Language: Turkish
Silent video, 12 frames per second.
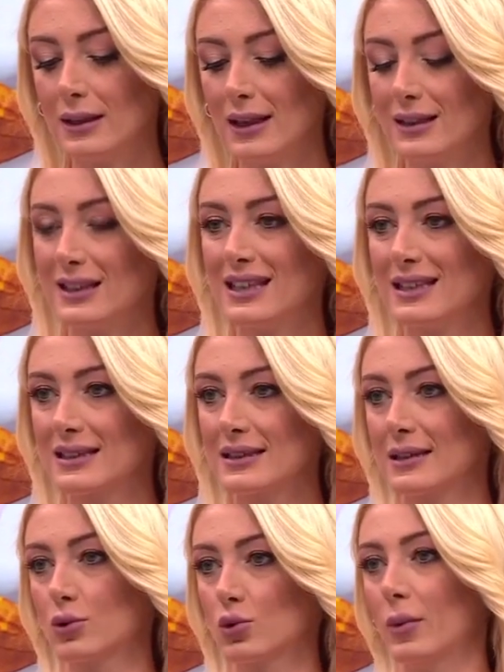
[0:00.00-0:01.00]
E, iki
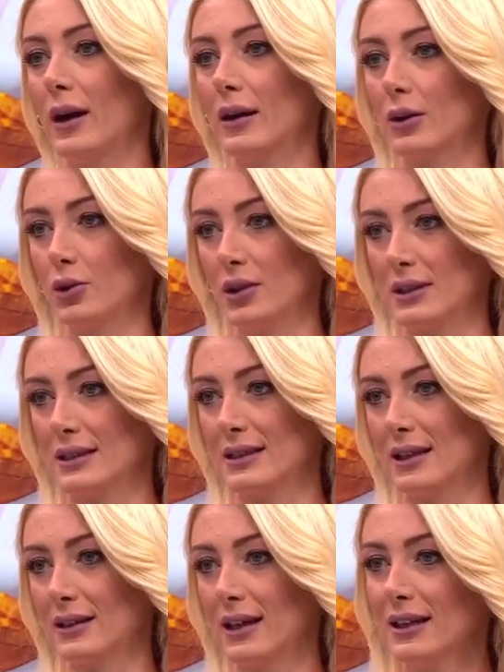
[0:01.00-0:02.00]
zıt kutuba ayrılıyor
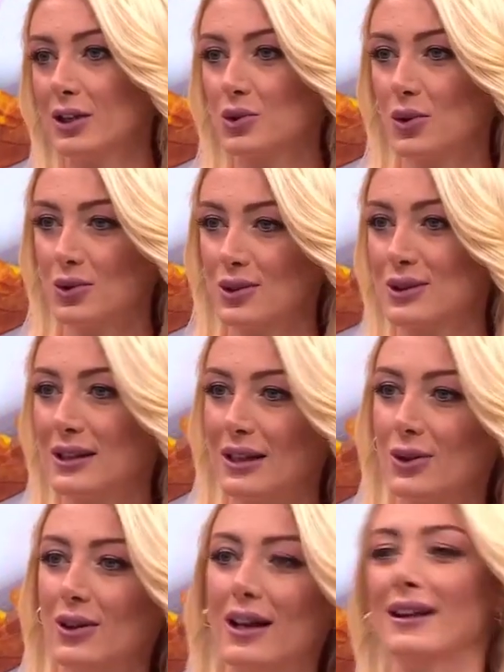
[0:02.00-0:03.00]
insanlar. Ya çok
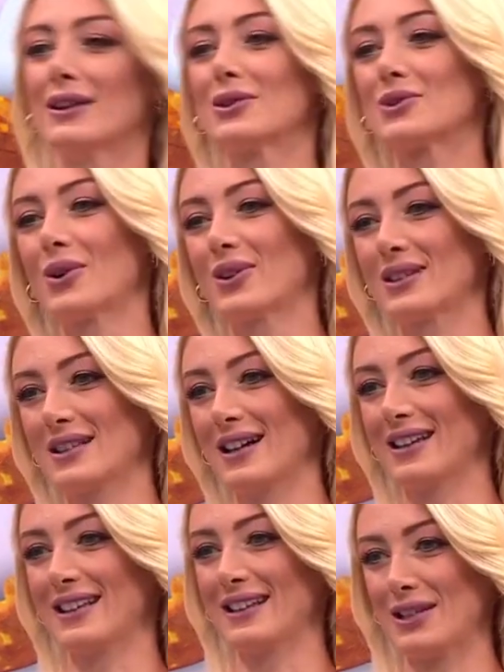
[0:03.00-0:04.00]
süsleniyorlar ya çok
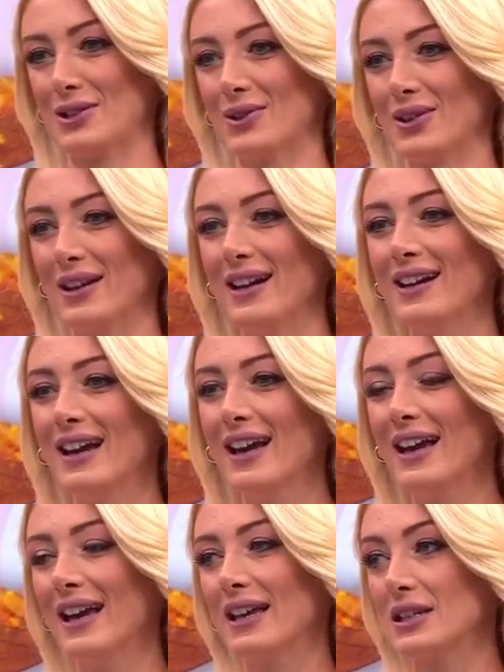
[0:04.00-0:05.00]
sakinleşiyorlar.
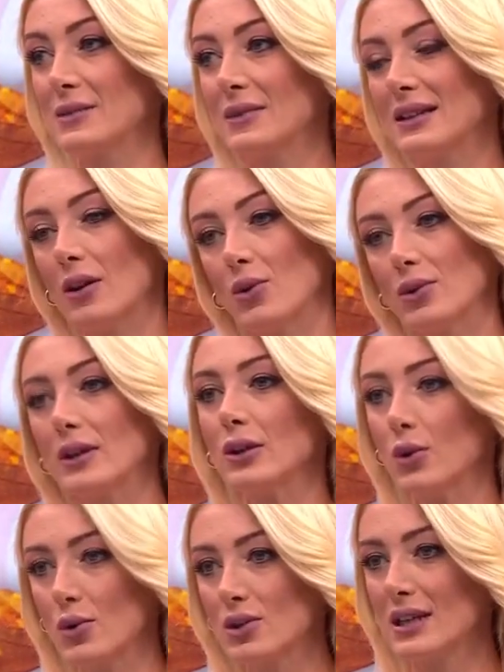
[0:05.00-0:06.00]
Hı e, hı. şimdi de onları
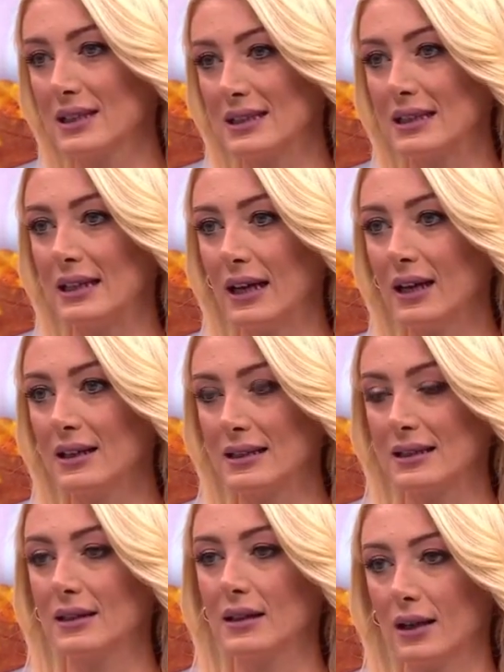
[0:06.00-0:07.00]
göreceğiz yine.
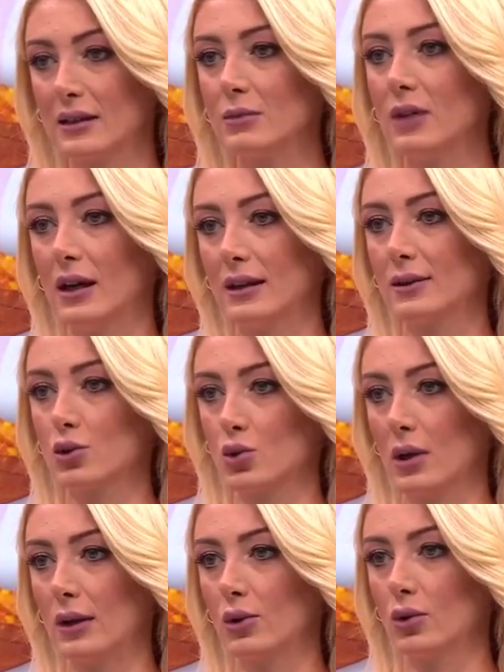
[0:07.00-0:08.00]
Aslında akımlarda da
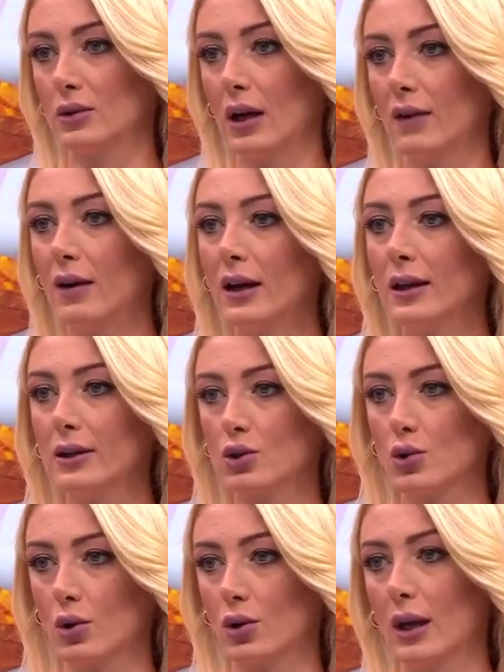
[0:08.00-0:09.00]
şu anda onlar var. Ya
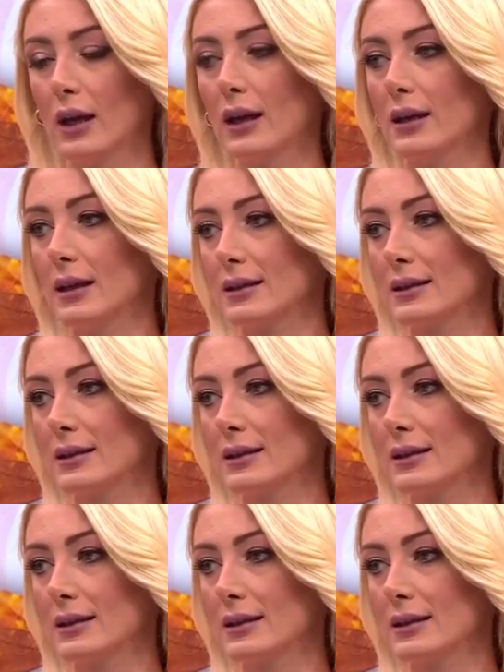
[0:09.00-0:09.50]
çok e,